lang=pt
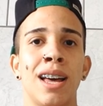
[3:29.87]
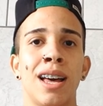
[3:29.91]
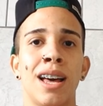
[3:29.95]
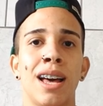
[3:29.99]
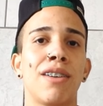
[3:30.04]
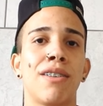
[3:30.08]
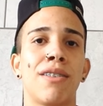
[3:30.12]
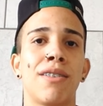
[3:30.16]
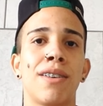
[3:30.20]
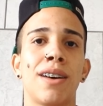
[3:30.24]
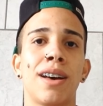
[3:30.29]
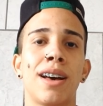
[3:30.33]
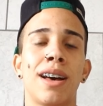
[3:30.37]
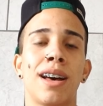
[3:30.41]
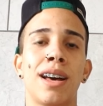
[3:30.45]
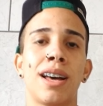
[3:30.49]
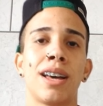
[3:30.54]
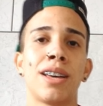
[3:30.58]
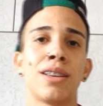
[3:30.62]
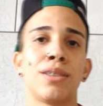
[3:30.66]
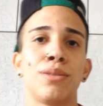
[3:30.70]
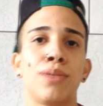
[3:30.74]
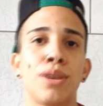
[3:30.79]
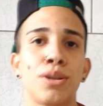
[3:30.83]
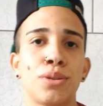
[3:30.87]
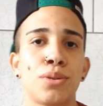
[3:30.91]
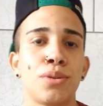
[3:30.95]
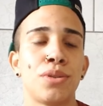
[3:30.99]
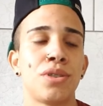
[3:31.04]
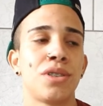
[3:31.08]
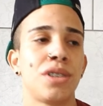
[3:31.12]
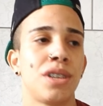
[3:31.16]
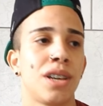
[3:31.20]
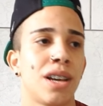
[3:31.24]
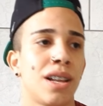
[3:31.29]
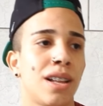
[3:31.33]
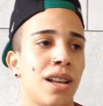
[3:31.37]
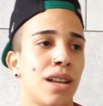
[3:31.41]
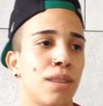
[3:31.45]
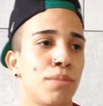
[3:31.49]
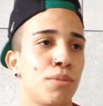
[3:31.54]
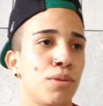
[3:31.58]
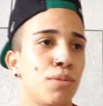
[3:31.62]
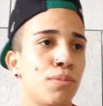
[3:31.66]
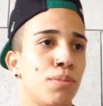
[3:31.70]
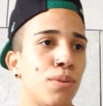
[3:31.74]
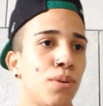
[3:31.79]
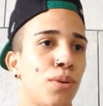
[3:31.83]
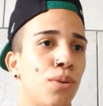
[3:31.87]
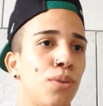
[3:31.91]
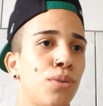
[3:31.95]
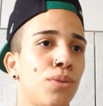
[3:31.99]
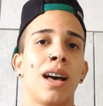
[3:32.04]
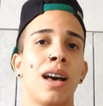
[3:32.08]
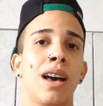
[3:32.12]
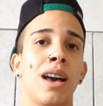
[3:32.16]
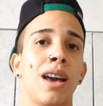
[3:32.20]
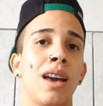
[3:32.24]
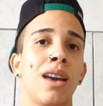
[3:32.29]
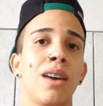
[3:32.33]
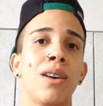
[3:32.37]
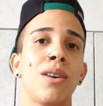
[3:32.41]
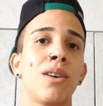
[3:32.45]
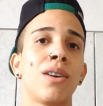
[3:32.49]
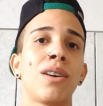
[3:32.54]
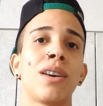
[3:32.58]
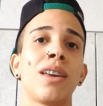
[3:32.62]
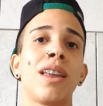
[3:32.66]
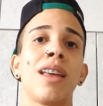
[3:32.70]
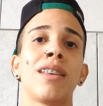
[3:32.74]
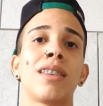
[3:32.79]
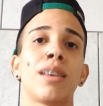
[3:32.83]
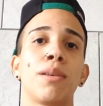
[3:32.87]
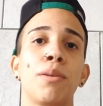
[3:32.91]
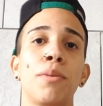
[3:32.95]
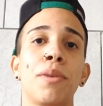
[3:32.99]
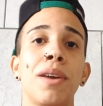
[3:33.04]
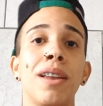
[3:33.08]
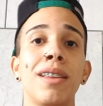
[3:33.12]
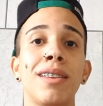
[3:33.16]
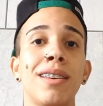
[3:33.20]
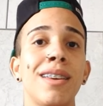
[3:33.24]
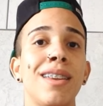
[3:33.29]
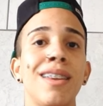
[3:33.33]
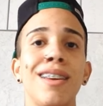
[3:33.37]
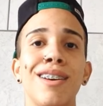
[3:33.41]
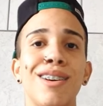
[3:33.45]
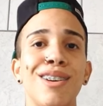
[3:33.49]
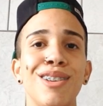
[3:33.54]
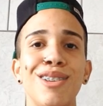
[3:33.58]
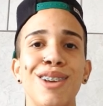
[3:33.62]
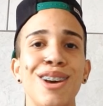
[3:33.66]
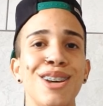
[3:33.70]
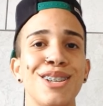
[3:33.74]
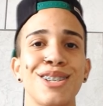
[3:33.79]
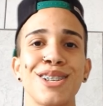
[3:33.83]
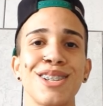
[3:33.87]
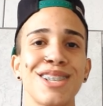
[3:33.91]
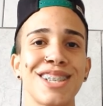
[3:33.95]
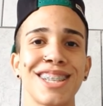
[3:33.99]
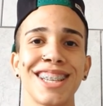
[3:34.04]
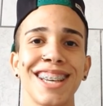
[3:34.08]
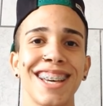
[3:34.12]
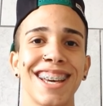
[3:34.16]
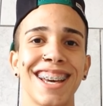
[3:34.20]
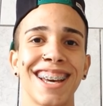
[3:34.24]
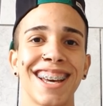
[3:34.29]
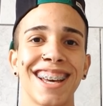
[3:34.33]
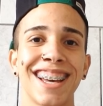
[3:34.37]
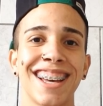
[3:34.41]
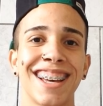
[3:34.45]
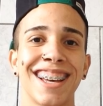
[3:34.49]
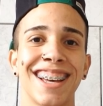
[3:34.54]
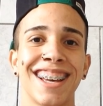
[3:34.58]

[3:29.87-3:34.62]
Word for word: Tava as duas xuxinhas lá no meu bolso. Aí eu queria saber o que eles queriam com as duas xuxinhas.